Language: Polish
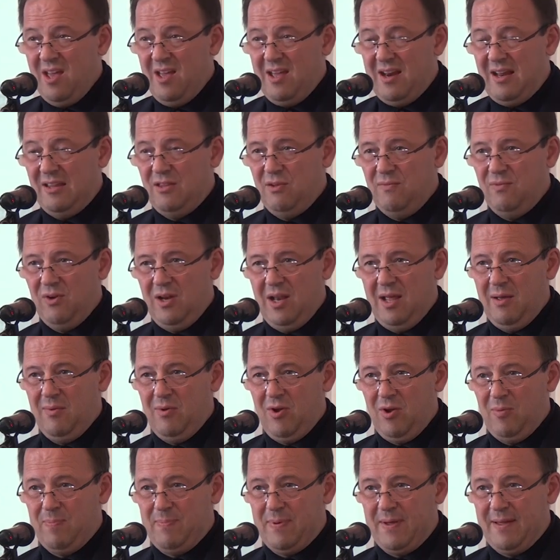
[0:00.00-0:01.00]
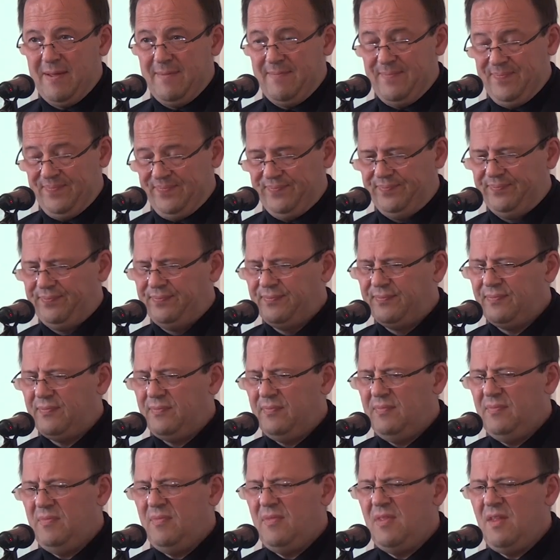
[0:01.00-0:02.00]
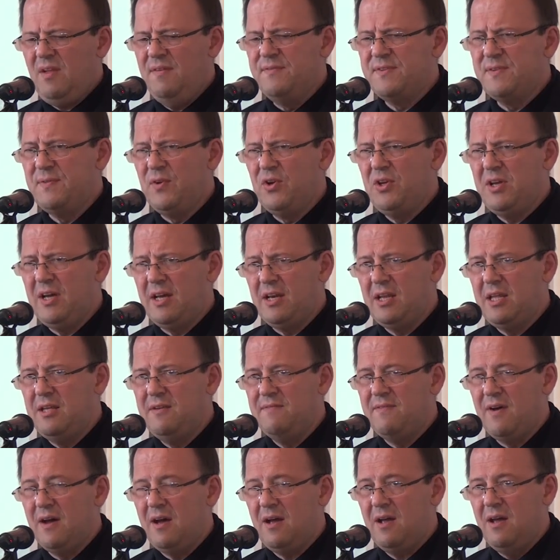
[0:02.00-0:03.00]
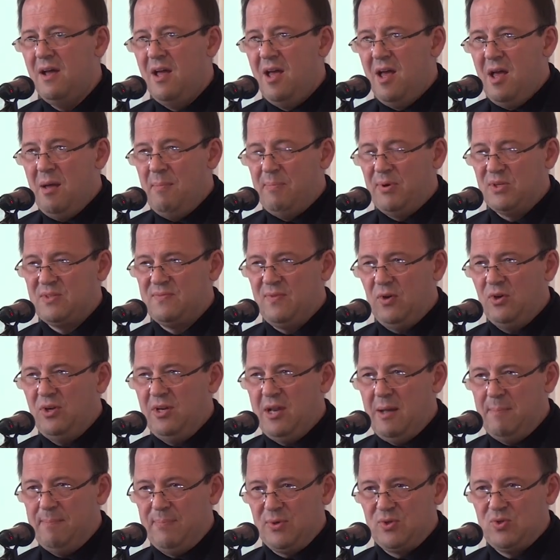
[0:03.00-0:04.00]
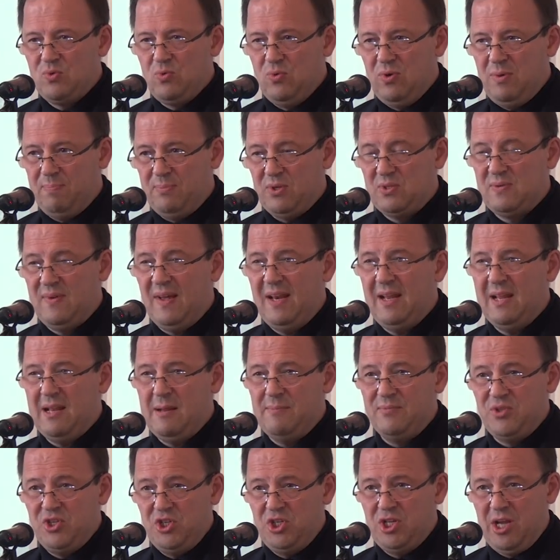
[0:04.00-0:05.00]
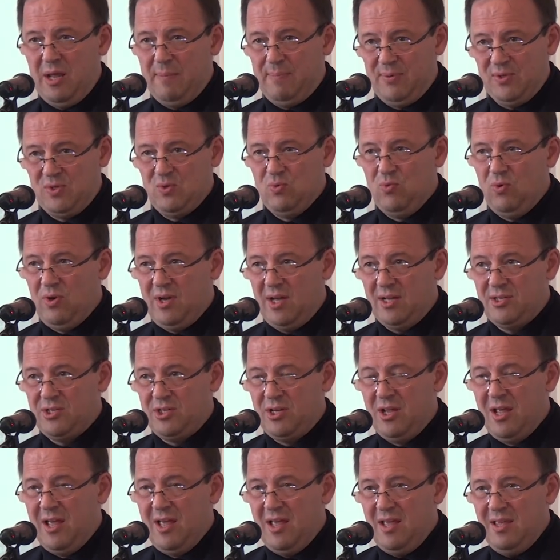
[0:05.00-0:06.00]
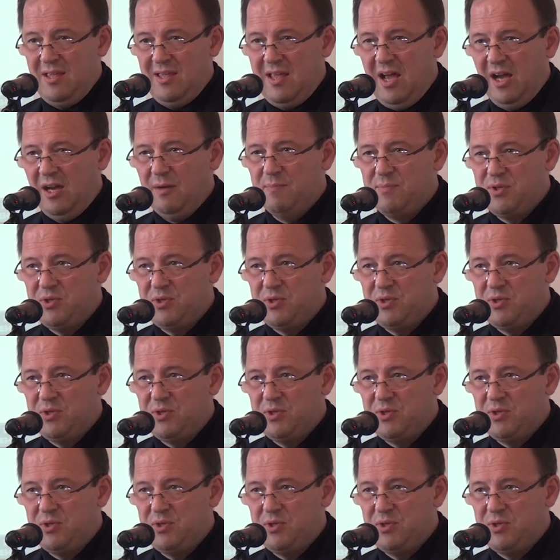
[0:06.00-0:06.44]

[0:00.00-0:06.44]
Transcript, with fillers: Radio Wolna Europa w swoich archiwach pozwoli nam posłuch- pozwala nam dzisiaj posłuchać jak